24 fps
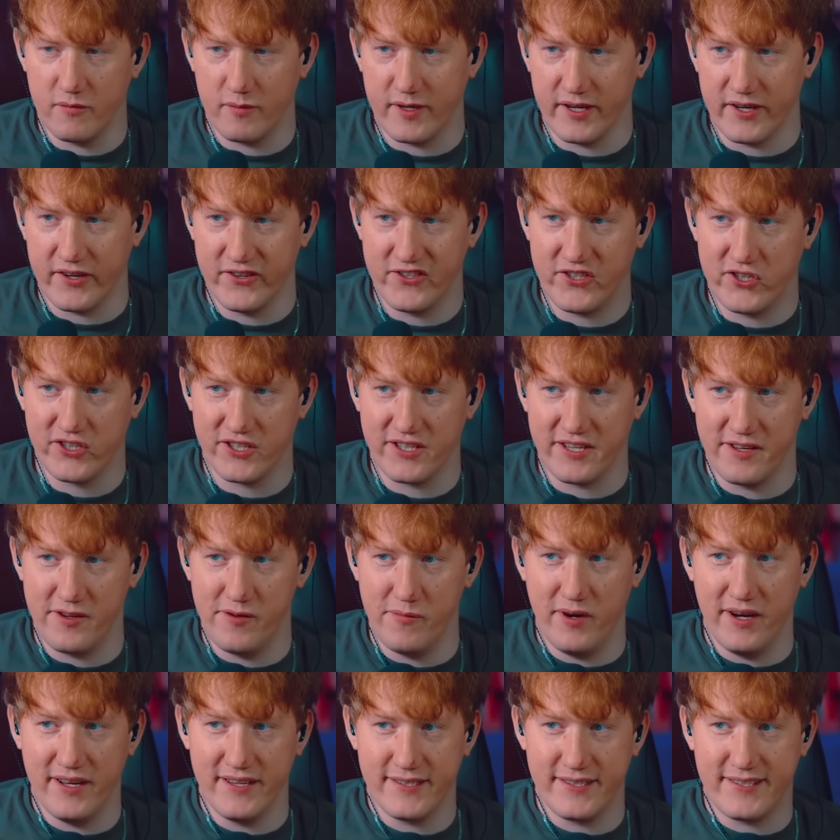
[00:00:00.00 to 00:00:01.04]
короче,
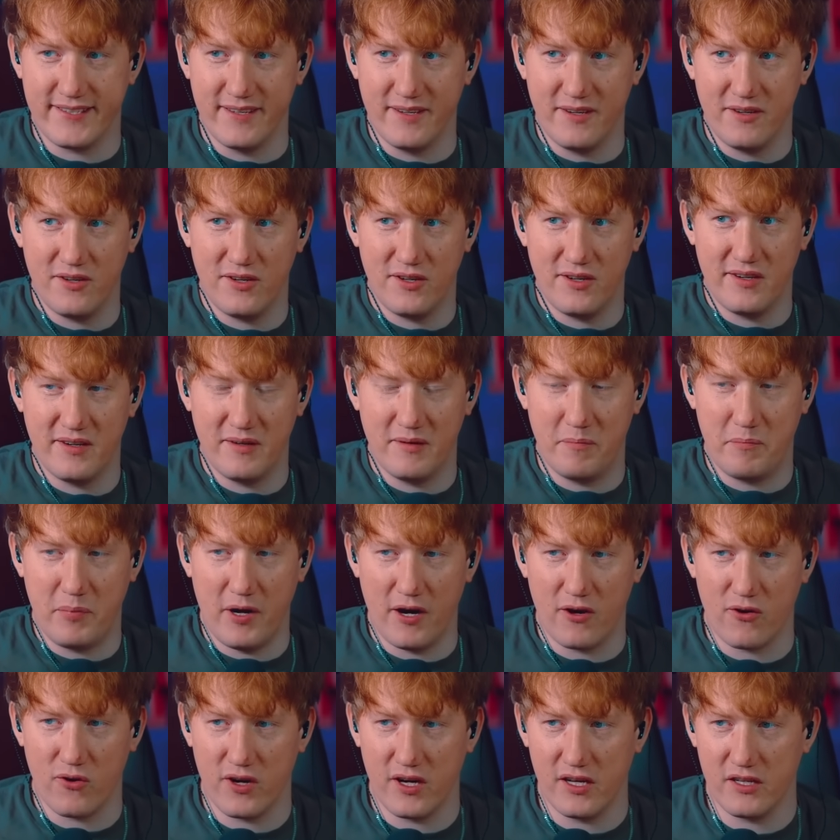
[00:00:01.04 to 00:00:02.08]
занимался э,
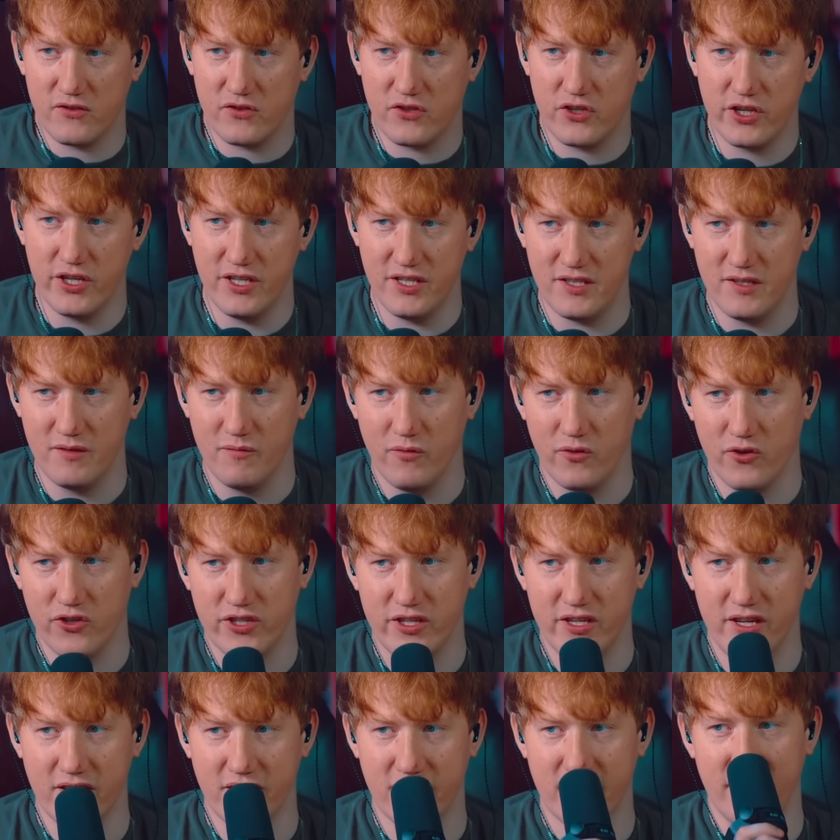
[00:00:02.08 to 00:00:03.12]
пару раз в жизни,
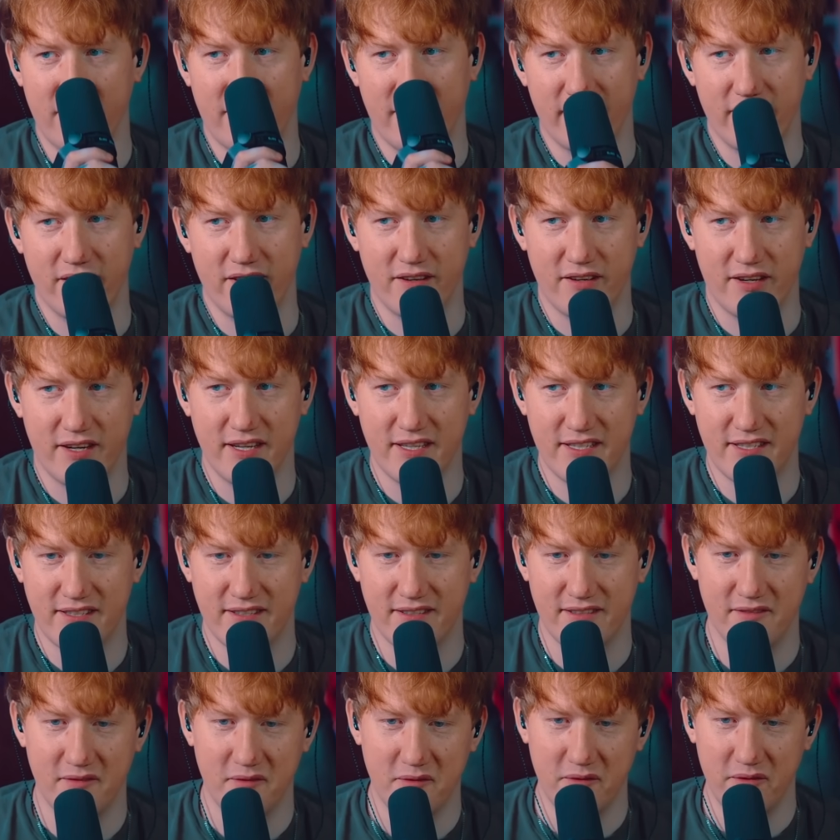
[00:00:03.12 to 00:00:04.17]
может, несколько
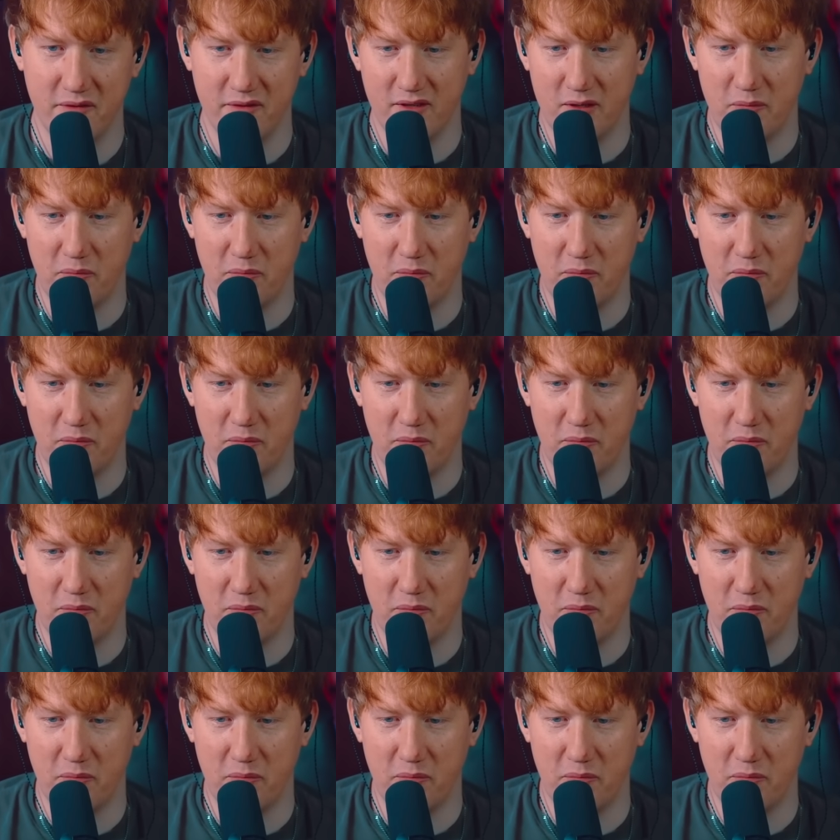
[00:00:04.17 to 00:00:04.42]
раз э, вот